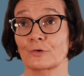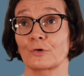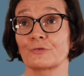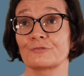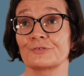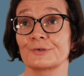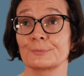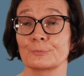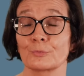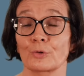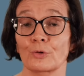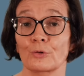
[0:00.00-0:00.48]

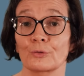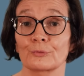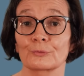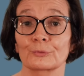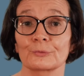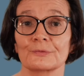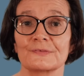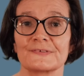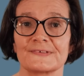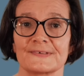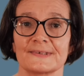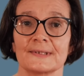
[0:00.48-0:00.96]
envie de me
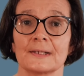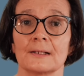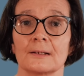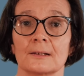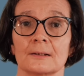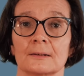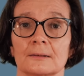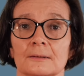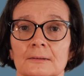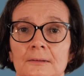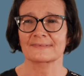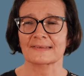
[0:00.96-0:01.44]
rendre utile.
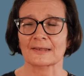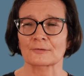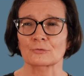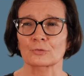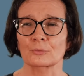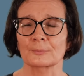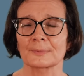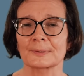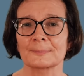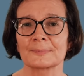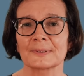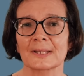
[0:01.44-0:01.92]
Hein. Ça
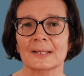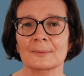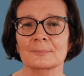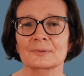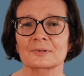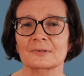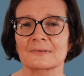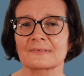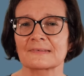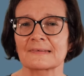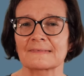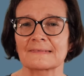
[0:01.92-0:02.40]
tombait bien,
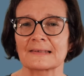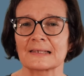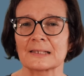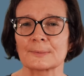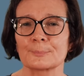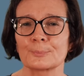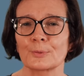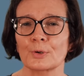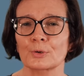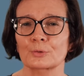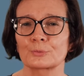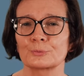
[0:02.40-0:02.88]
puisque c'était
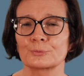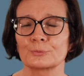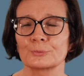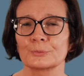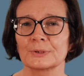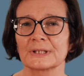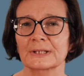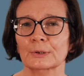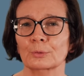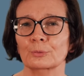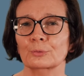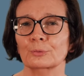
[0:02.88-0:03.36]
l'époque où
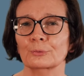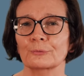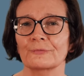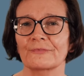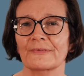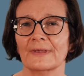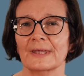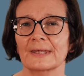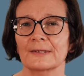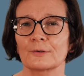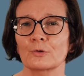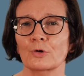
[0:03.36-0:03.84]
ils
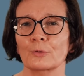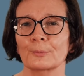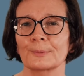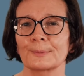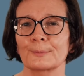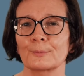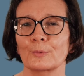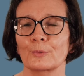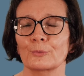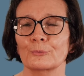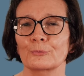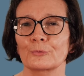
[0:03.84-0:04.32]
recrutaient
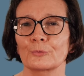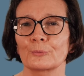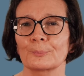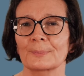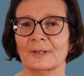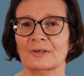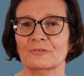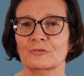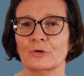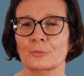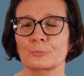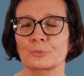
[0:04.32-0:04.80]
énormément de
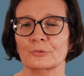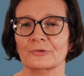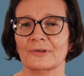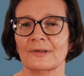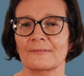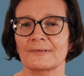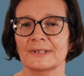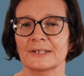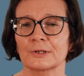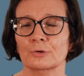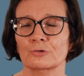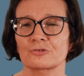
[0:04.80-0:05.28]
personnes pour
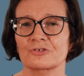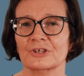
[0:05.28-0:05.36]
travailler en